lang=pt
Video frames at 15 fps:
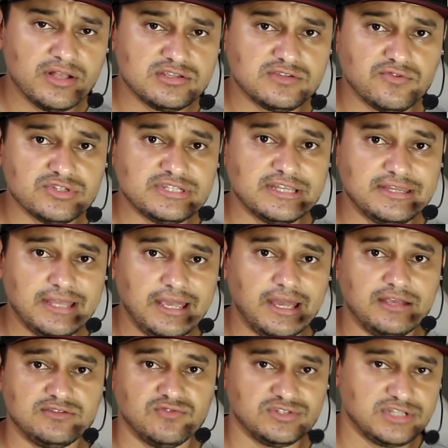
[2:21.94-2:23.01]
Se você
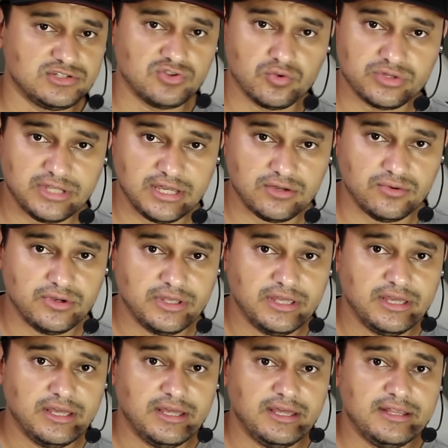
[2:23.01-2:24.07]
tem, se você é solteiro
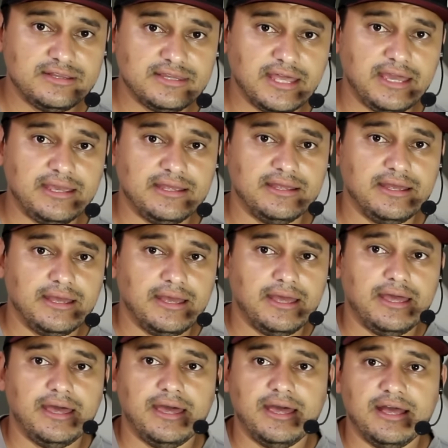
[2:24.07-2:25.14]
e tem
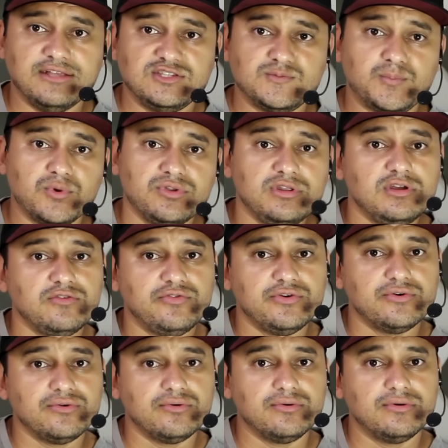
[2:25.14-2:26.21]
é,
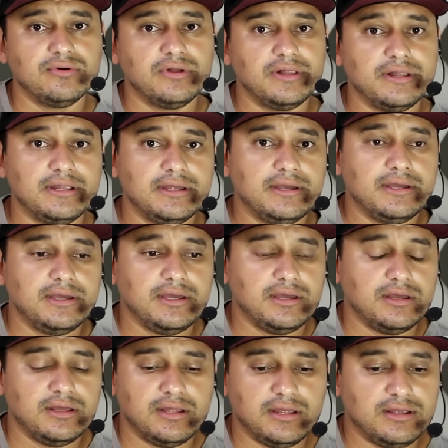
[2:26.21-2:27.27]
disponível
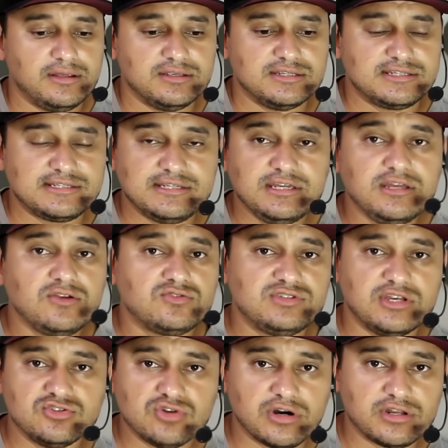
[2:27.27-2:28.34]
5,
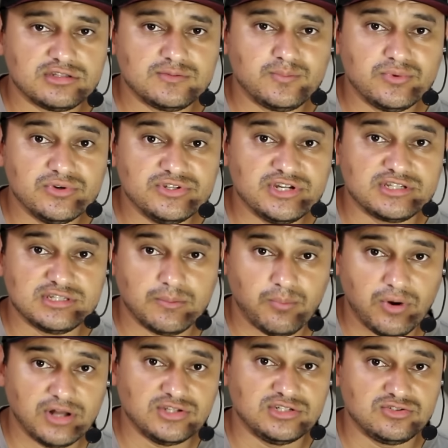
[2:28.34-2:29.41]
6 horas por dia que você
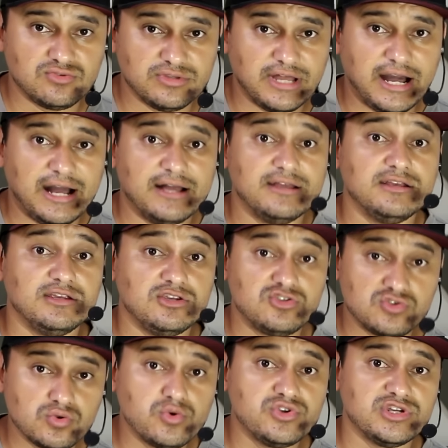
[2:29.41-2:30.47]
pode estudar,
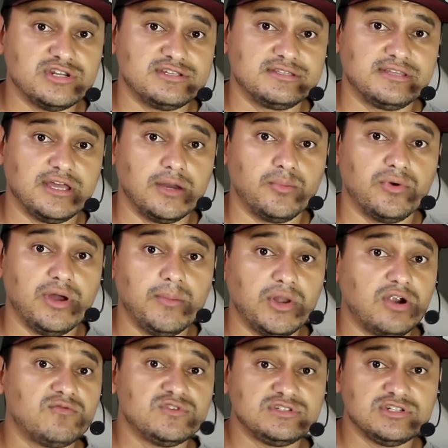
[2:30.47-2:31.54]
estude nesse tempo. É
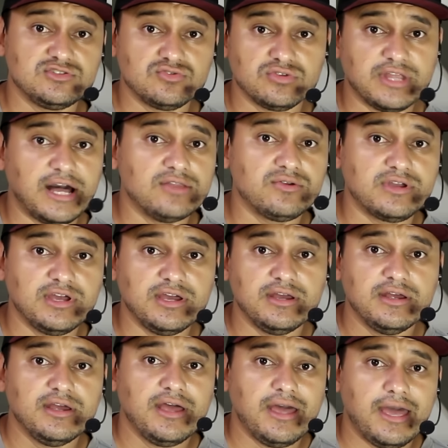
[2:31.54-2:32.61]
melhor você estudar do que
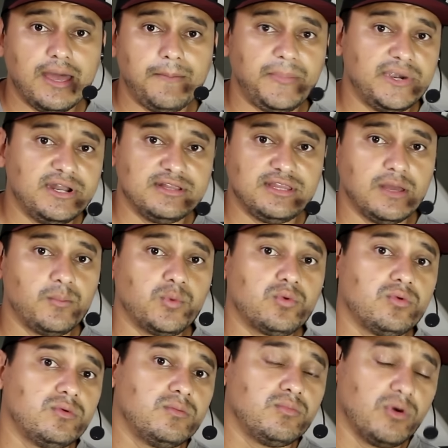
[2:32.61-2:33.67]
é, perder tempo
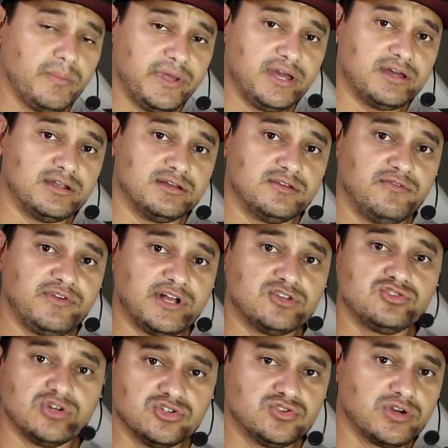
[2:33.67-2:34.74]
com bobeira, ficar
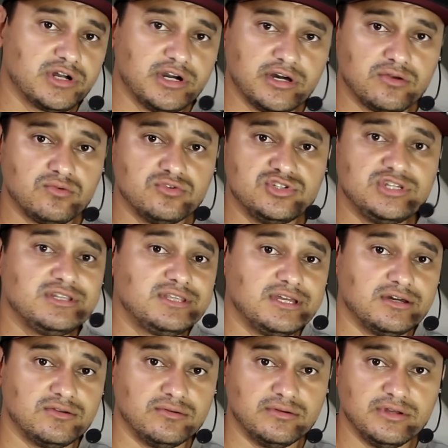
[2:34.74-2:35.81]
só jogando o dia
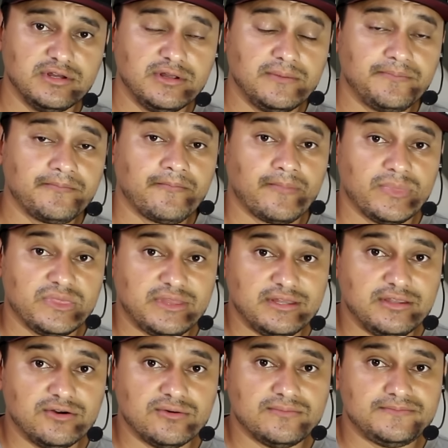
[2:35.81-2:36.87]
inteiro.
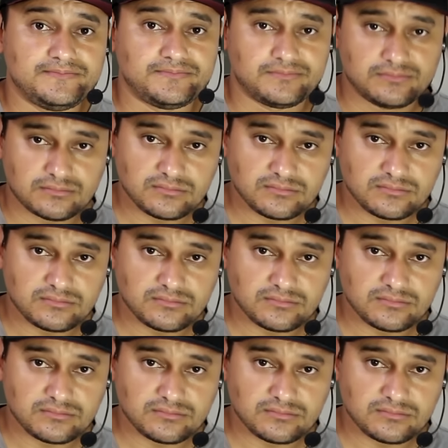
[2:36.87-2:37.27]
Entendeu?